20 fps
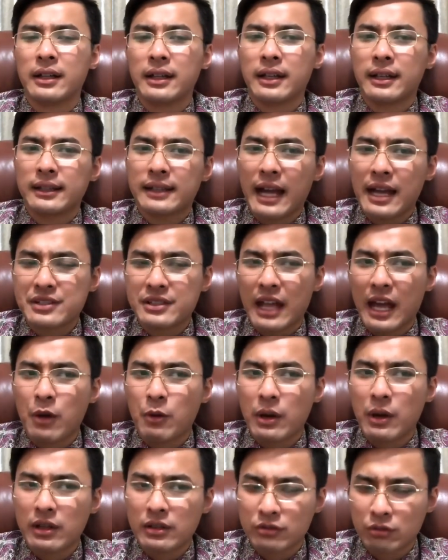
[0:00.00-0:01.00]
它是台
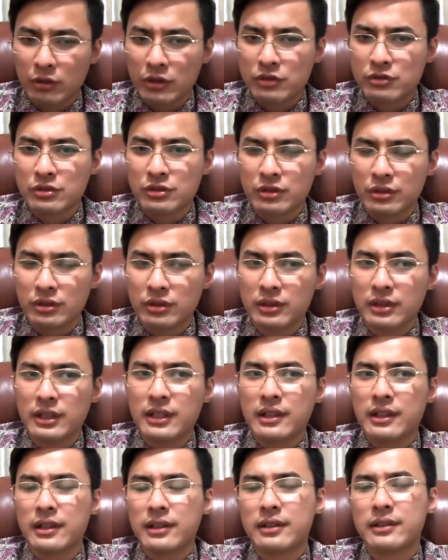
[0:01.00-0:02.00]
湾属于是
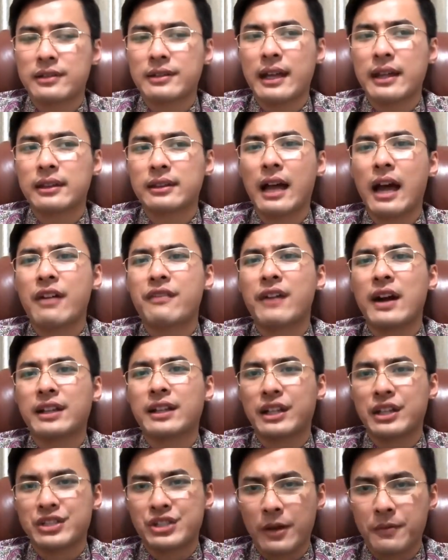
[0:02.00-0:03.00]
第三大发
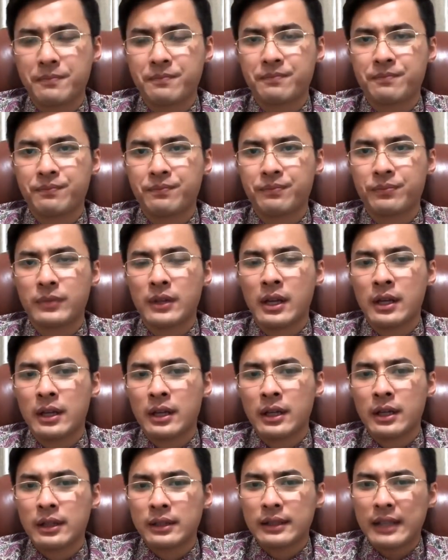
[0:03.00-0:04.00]
电厂。
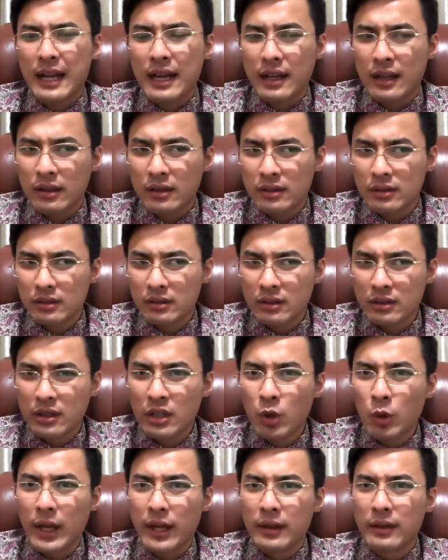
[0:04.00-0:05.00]
那
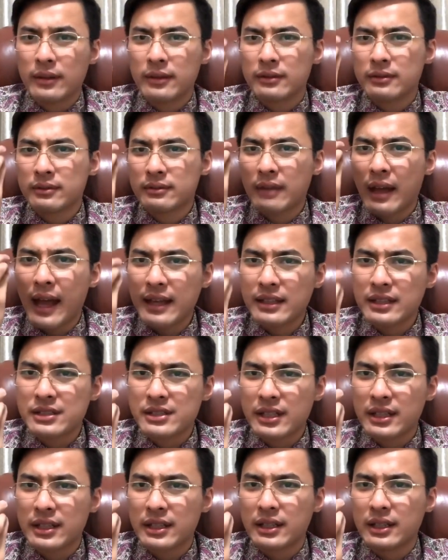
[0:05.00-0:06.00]
各位，它的
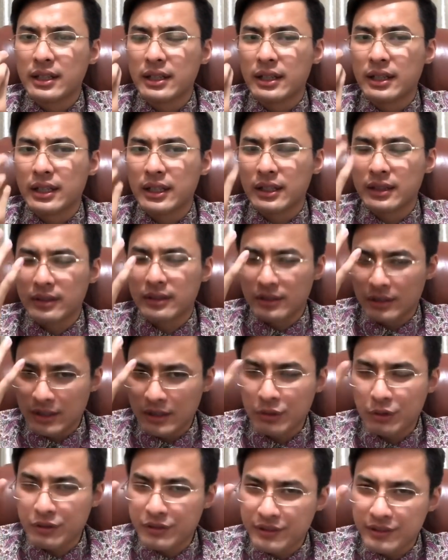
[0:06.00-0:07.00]
这个一共
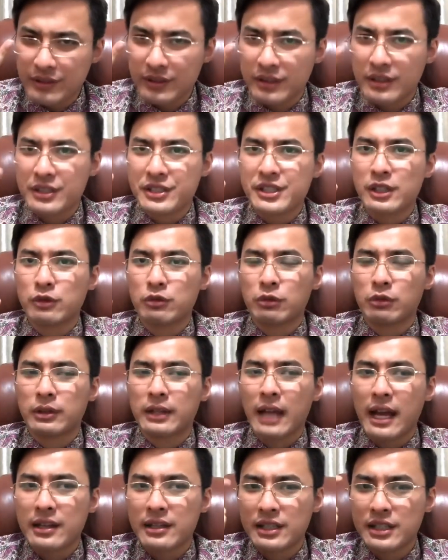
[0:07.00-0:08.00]
有四个机组，
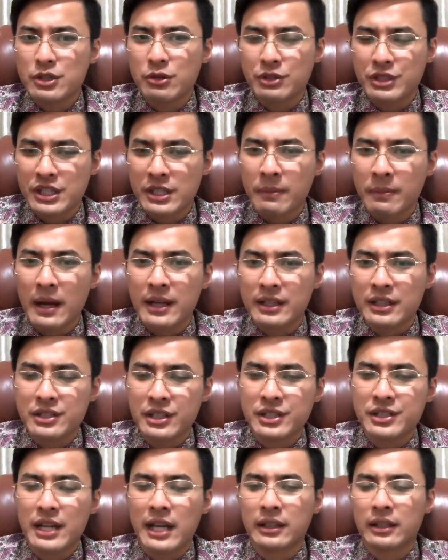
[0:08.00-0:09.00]
它是一九七八年
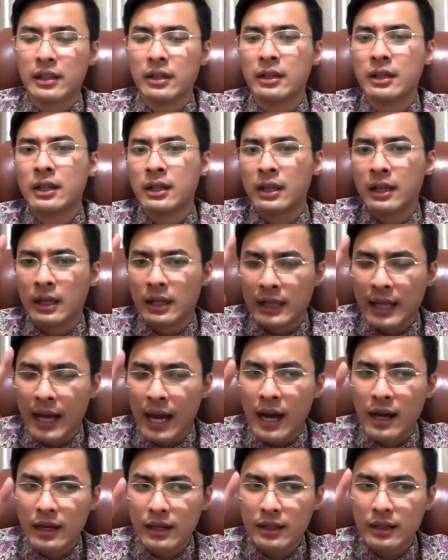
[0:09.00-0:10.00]
生产的。
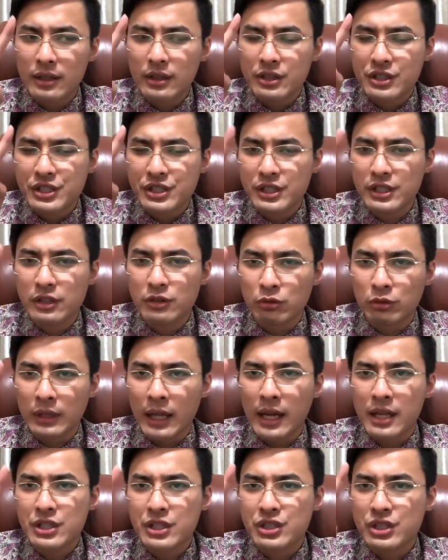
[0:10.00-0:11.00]
两个机组
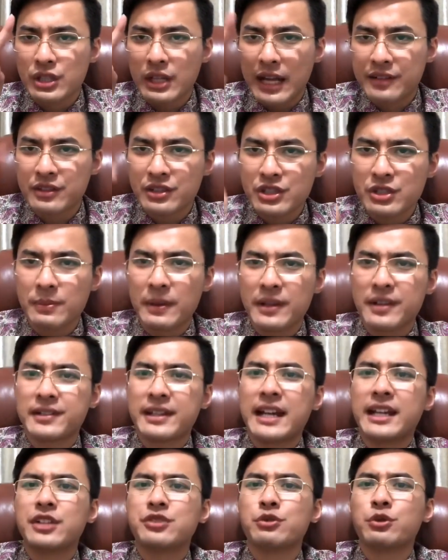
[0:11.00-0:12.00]
呢是来自日本三
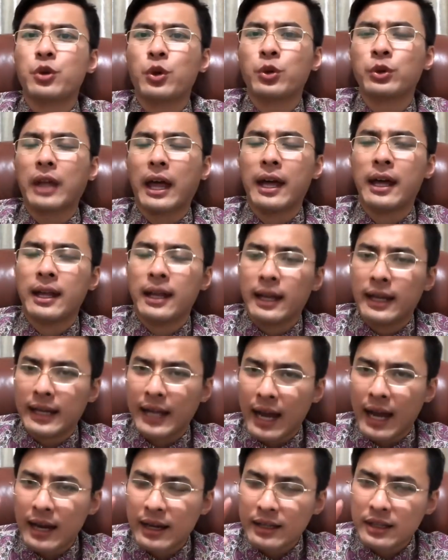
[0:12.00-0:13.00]
菱重工的，
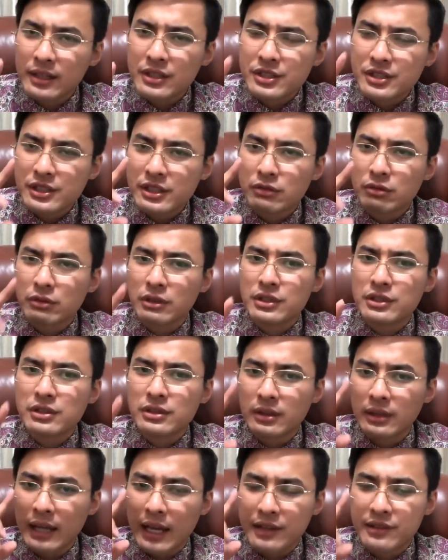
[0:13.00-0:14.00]
两个机组呢
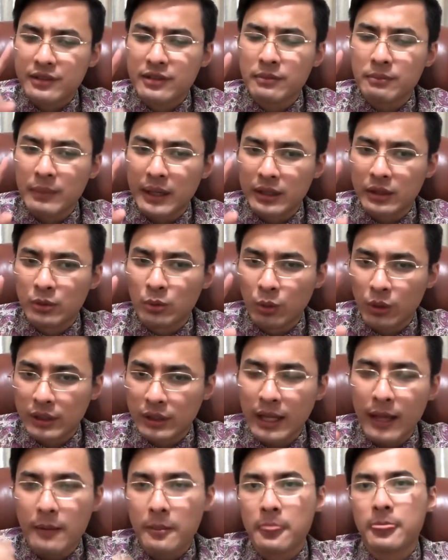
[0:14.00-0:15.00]
是来自美国的